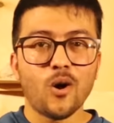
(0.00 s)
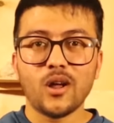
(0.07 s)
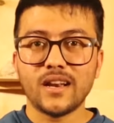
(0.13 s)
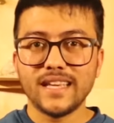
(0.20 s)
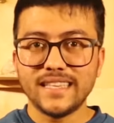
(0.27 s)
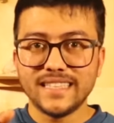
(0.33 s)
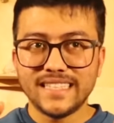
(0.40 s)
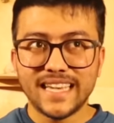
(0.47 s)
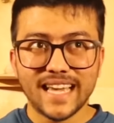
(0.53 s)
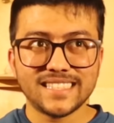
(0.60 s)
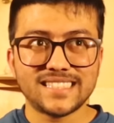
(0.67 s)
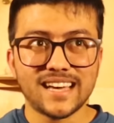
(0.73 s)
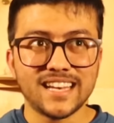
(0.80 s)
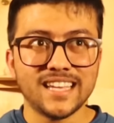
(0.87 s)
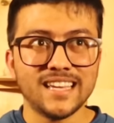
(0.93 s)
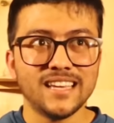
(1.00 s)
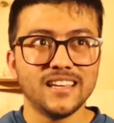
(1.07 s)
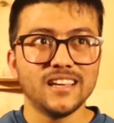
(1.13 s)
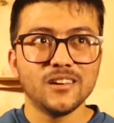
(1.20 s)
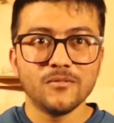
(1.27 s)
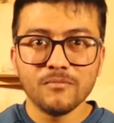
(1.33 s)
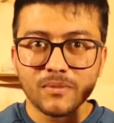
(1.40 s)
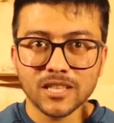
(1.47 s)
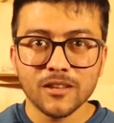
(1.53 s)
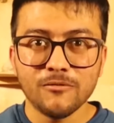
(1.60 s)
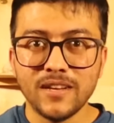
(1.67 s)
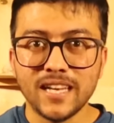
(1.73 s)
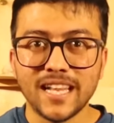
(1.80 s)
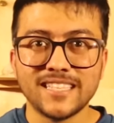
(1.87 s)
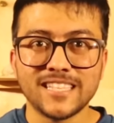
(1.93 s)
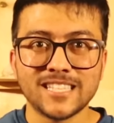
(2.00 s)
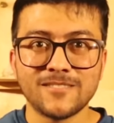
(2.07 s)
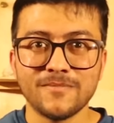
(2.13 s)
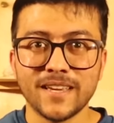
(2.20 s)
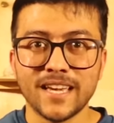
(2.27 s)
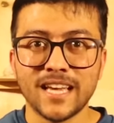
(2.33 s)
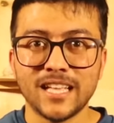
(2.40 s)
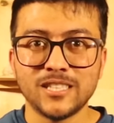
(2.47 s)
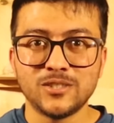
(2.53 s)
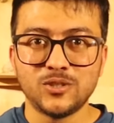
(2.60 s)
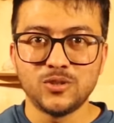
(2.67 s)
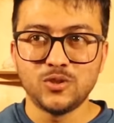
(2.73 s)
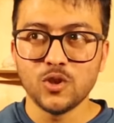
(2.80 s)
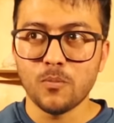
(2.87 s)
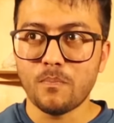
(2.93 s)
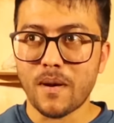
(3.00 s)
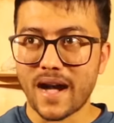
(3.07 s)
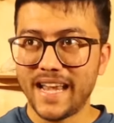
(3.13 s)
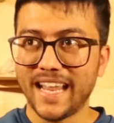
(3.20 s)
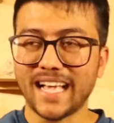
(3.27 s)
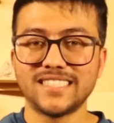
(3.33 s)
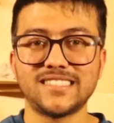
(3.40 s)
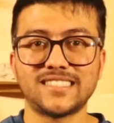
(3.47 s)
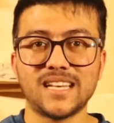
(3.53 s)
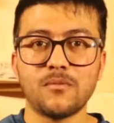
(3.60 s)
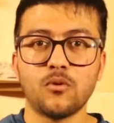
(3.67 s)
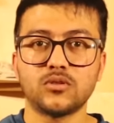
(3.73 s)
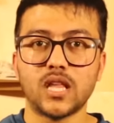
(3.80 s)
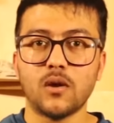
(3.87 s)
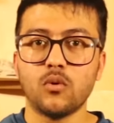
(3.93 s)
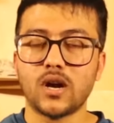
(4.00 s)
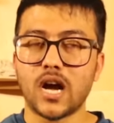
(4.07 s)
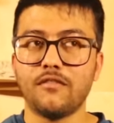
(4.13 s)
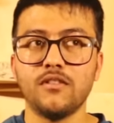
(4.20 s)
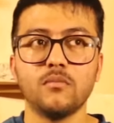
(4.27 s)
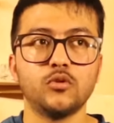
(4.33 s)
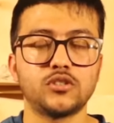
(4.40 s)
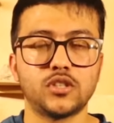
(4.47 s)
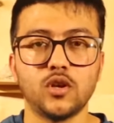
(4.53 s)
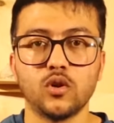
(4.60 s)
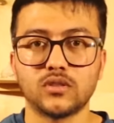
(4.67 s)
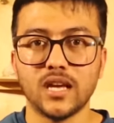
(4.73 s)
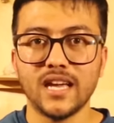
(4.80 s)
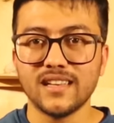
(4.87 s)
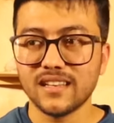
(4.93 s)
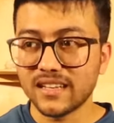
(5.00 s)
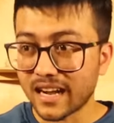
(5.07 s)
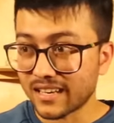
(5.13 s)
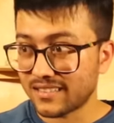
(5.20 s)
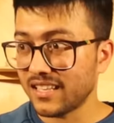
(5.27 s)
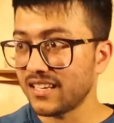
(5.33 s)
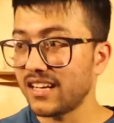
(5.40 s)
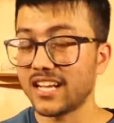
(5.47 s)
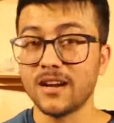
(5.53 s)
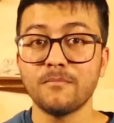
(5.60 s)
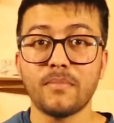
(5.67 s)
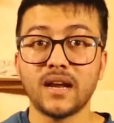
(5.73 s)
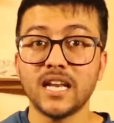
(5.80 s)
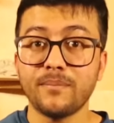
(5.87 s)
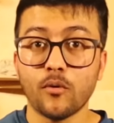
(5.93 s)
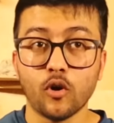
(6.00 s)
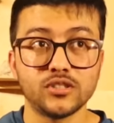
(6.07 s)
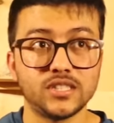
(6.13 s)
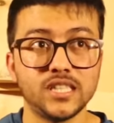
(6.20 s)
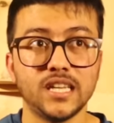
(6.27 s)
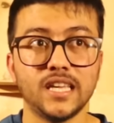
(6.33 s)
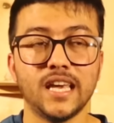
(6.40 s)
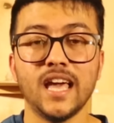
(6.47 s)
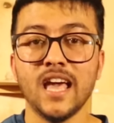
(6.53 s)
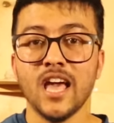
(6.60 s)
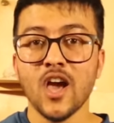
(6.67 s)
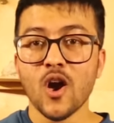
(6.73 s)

और ये सारे मतलब विलेजेस में जो पानी का सिस्टम होता है वो काफ़ी मुश्किल होता है घर तक गर्म पानी पहुंचती नहीं है